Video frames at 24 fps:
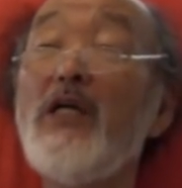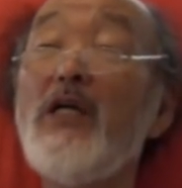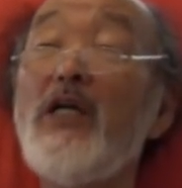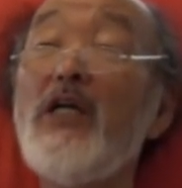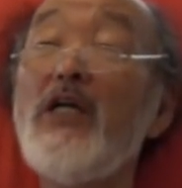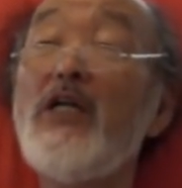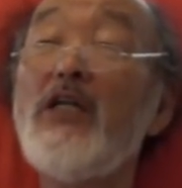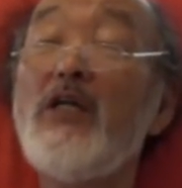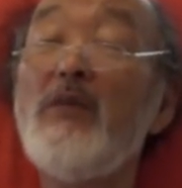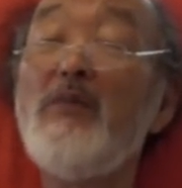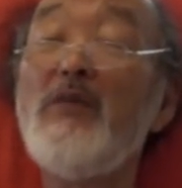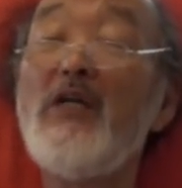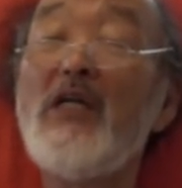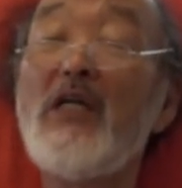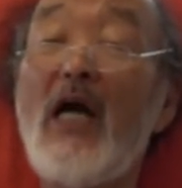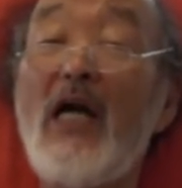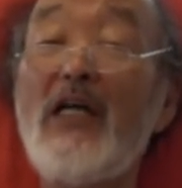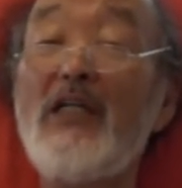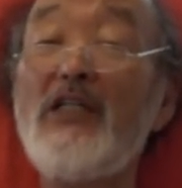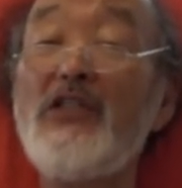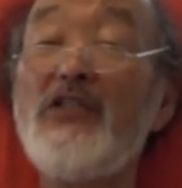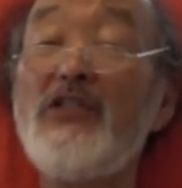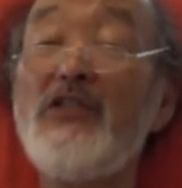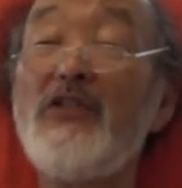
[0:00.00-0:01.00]
이 힘이
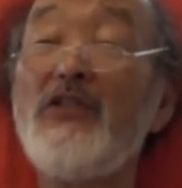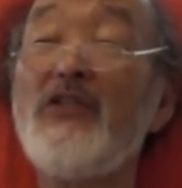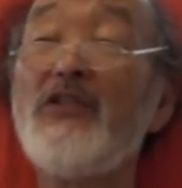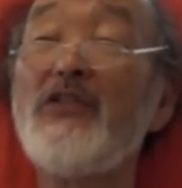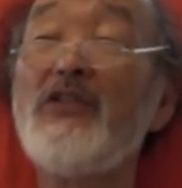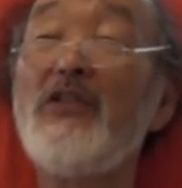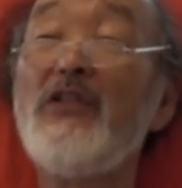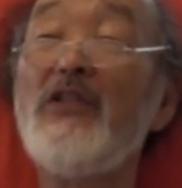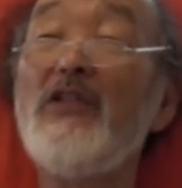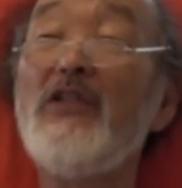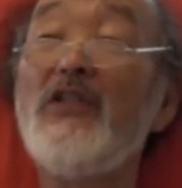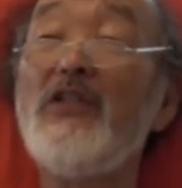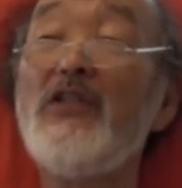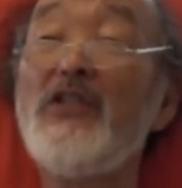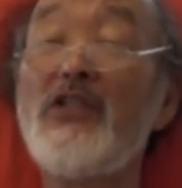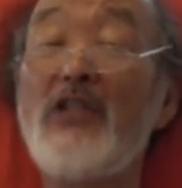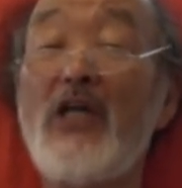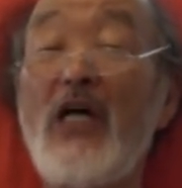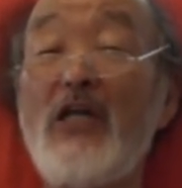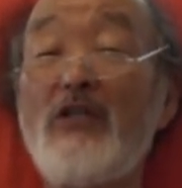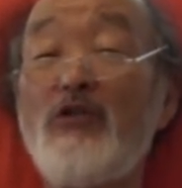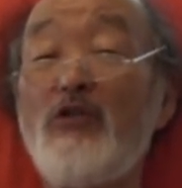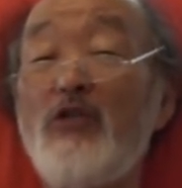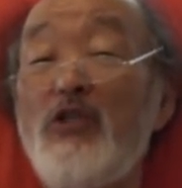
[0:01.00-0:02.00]
강해지는 것을
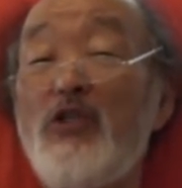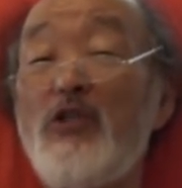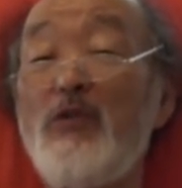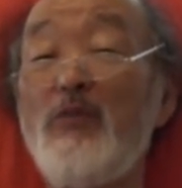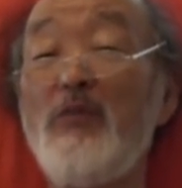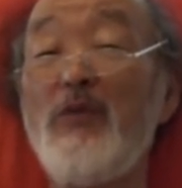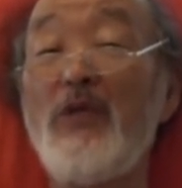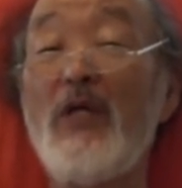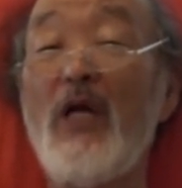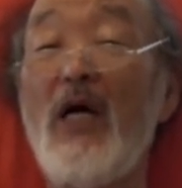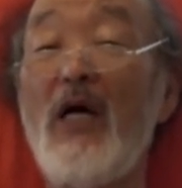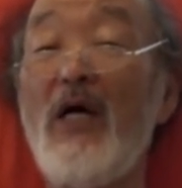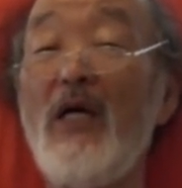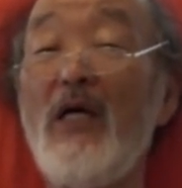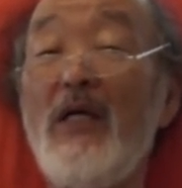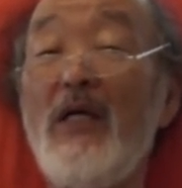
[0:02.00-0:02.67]
의식할 수 있습니다.